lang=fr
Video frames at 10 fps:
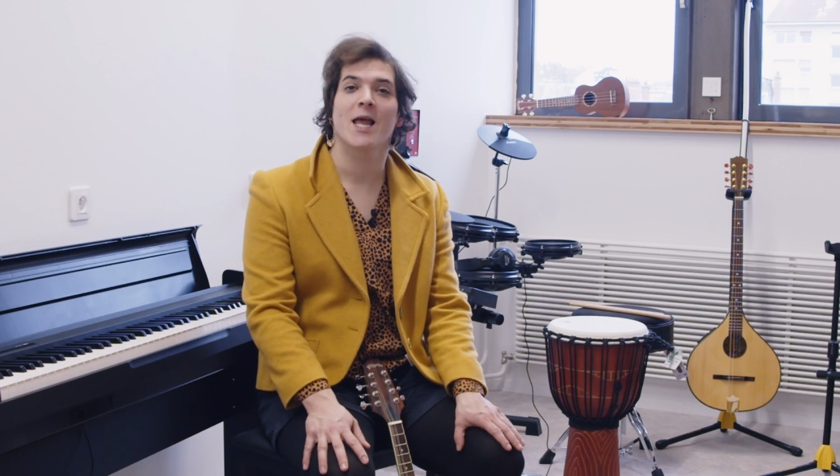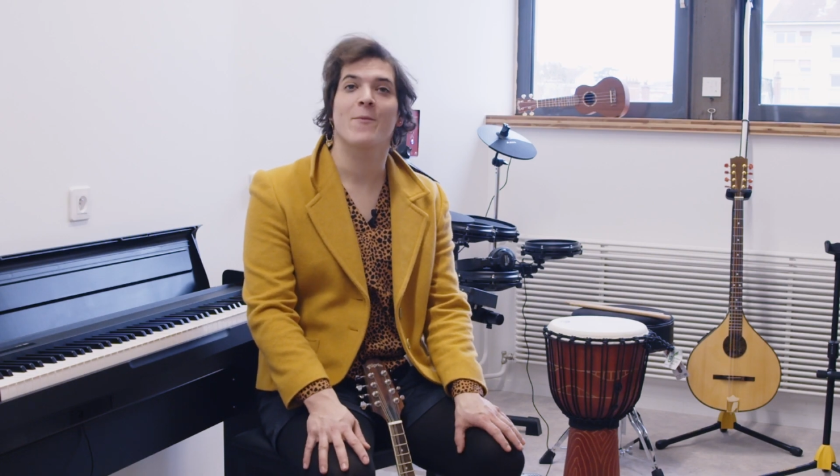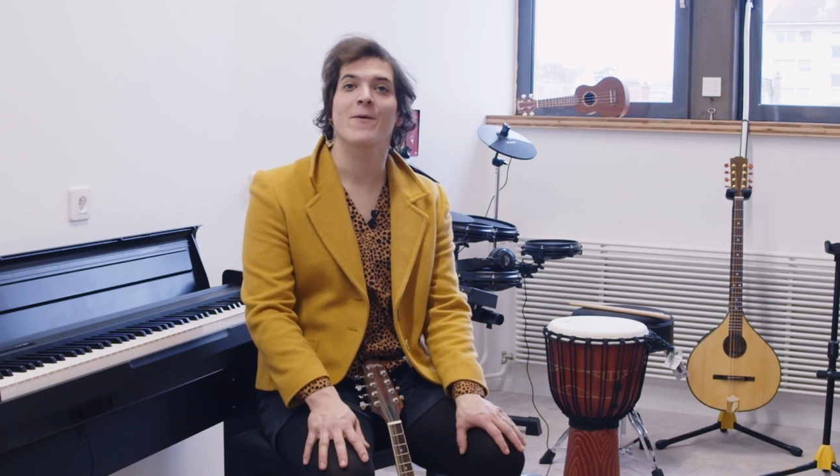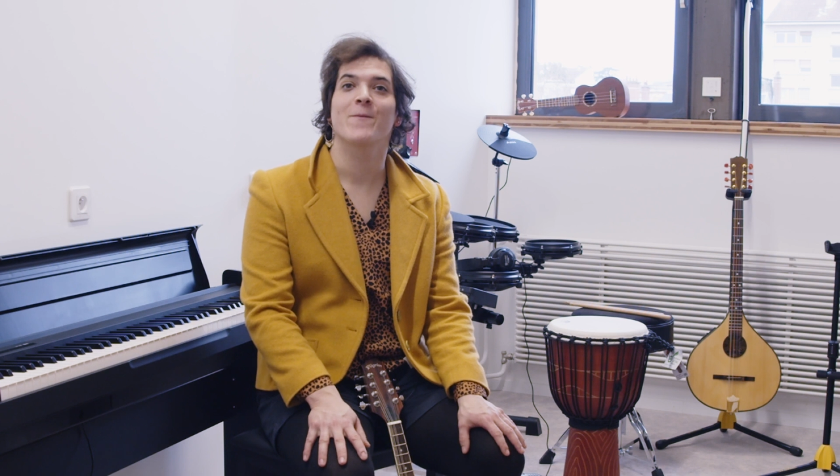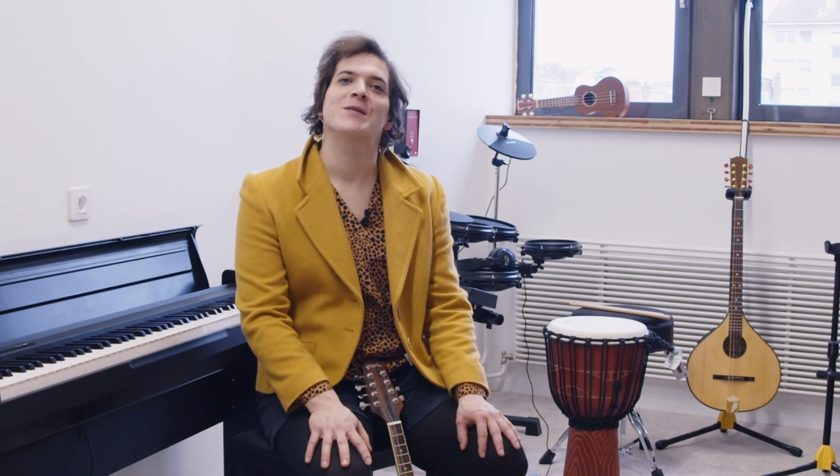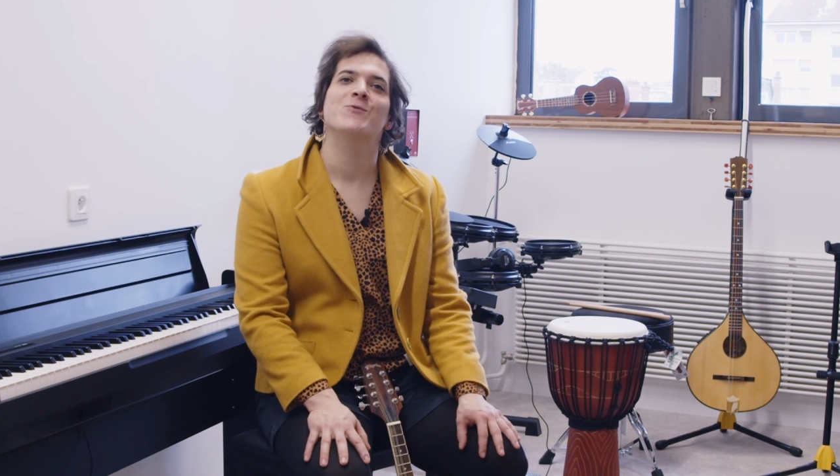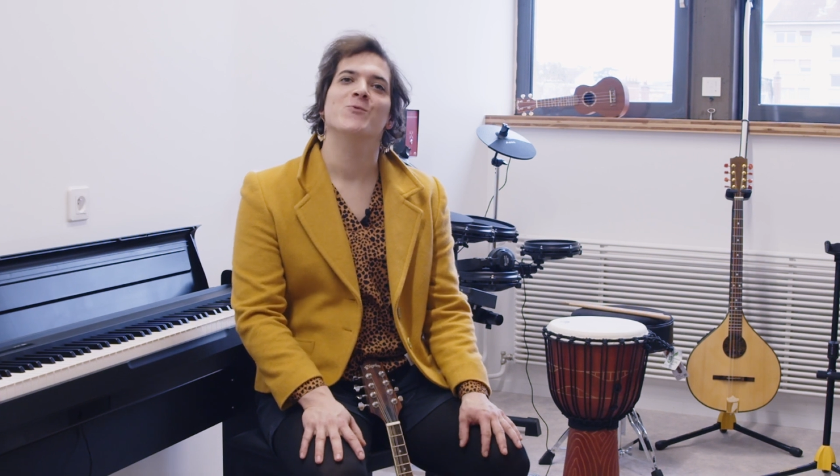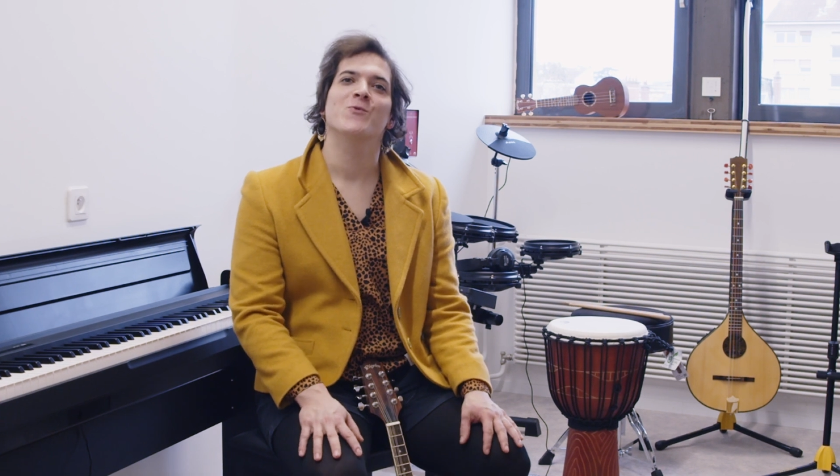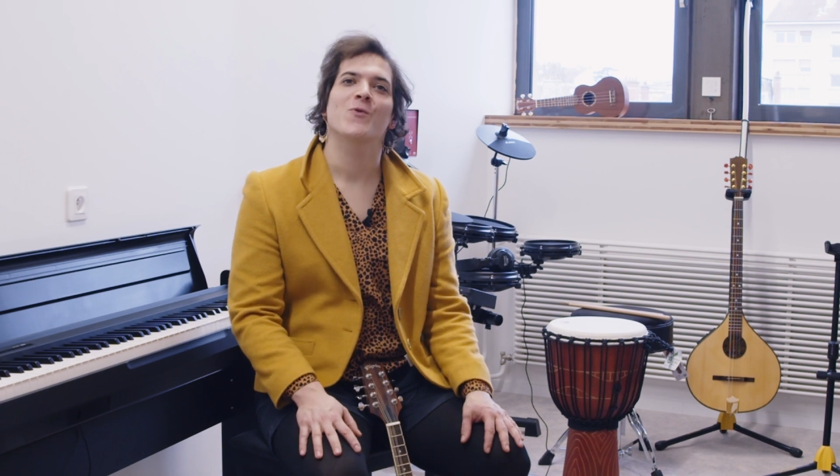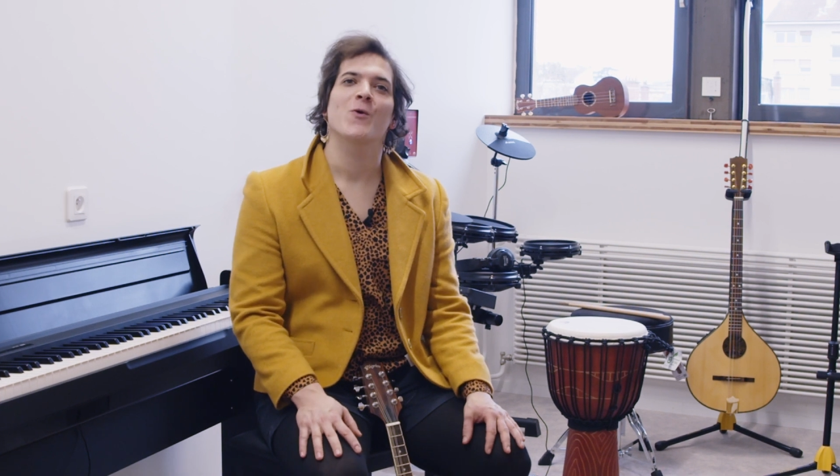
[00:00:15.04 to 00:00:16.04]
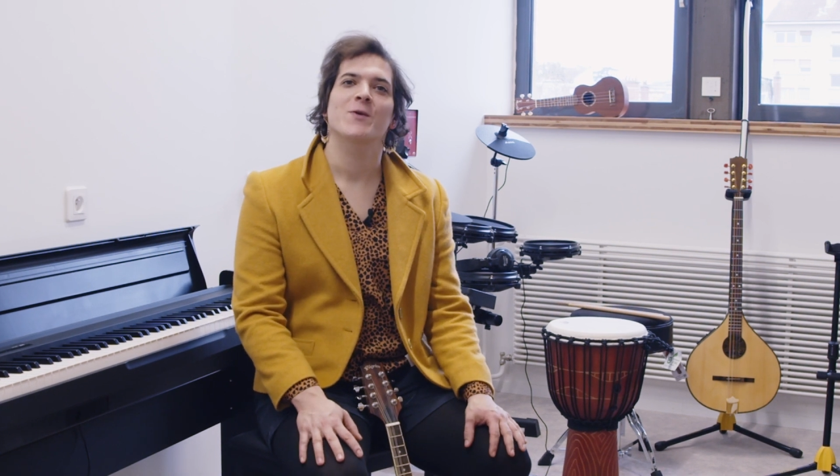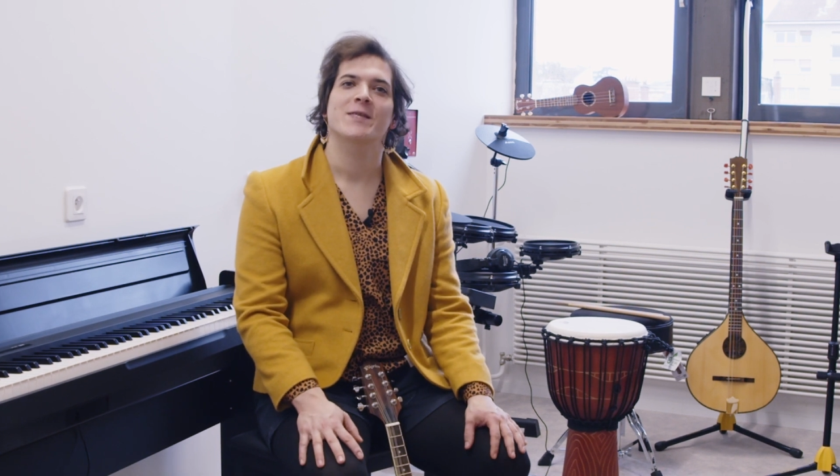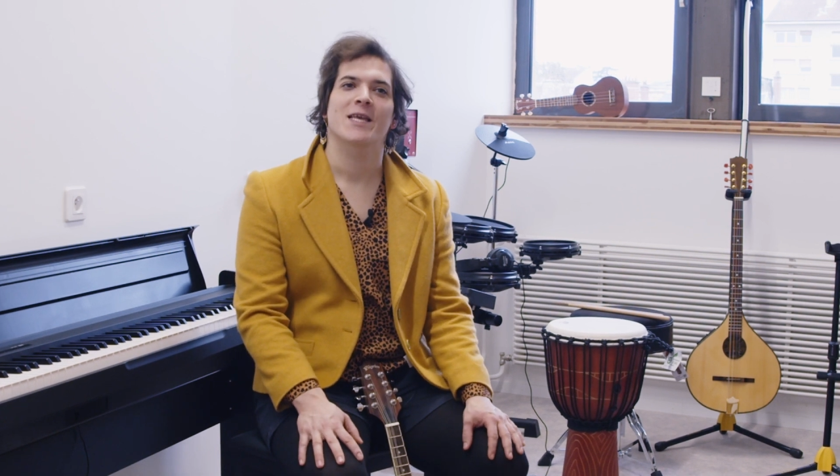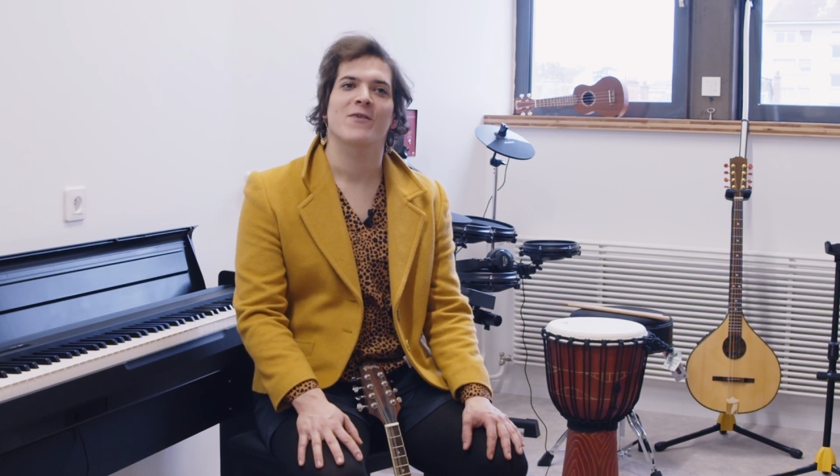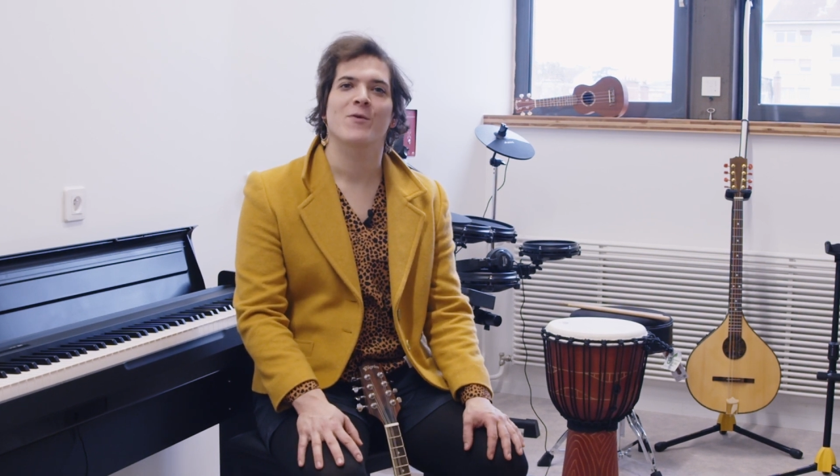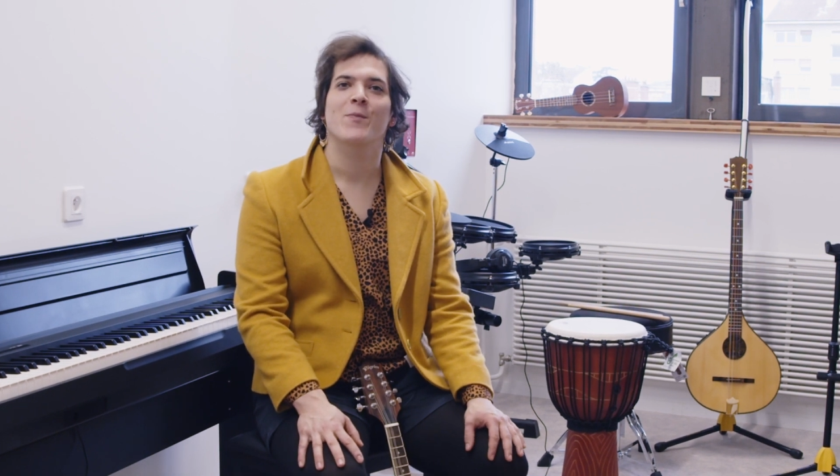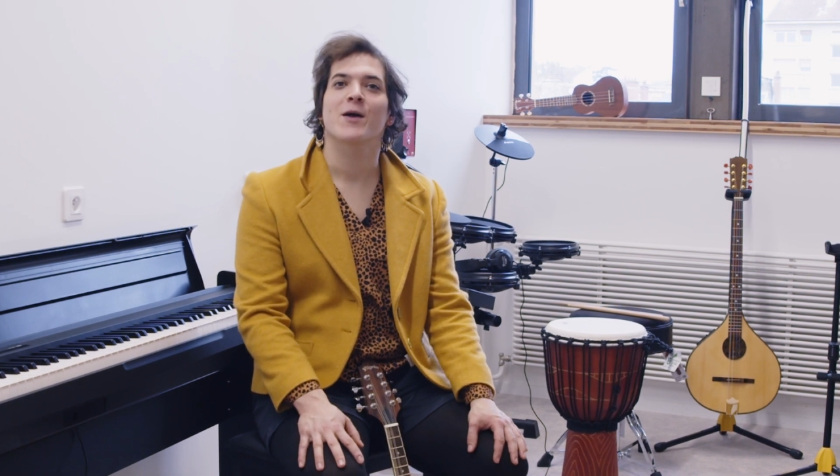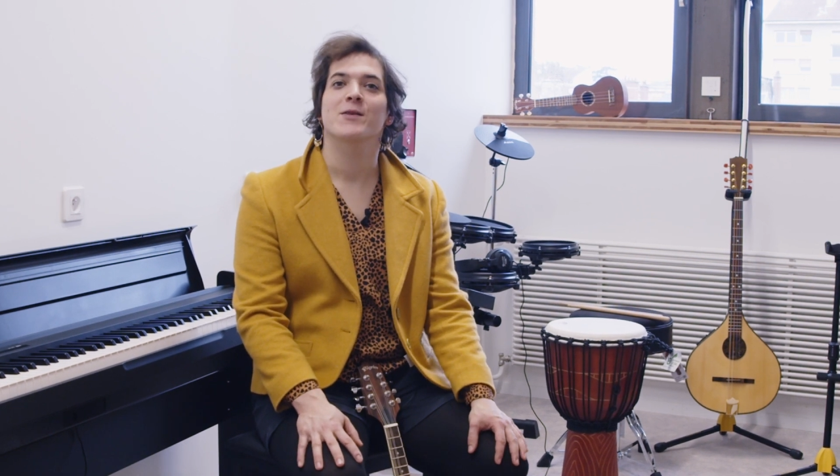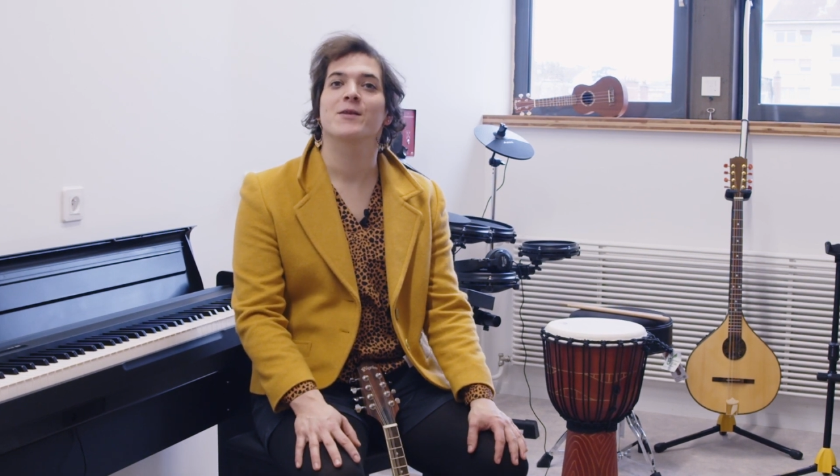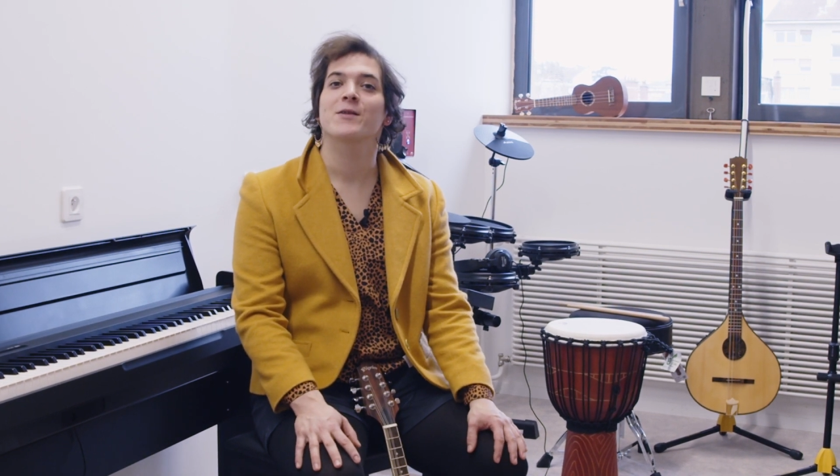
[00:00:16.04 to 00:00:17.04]
Lab. C'est tout nouveau, c'est fait
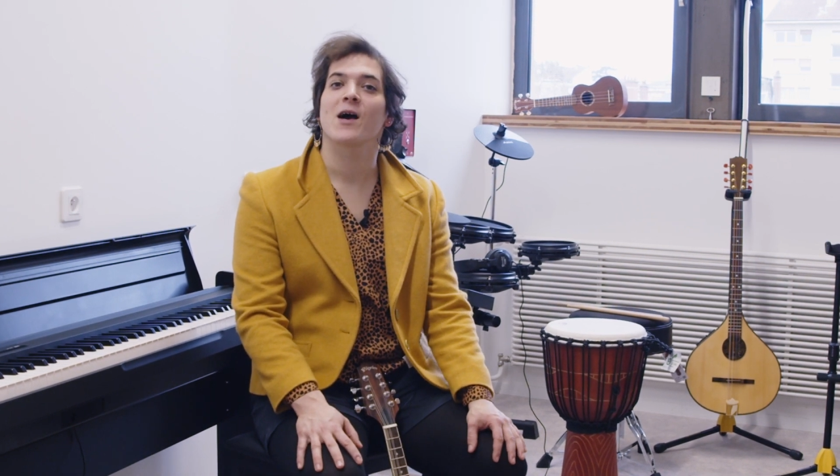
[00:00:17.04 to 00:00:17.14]
partie des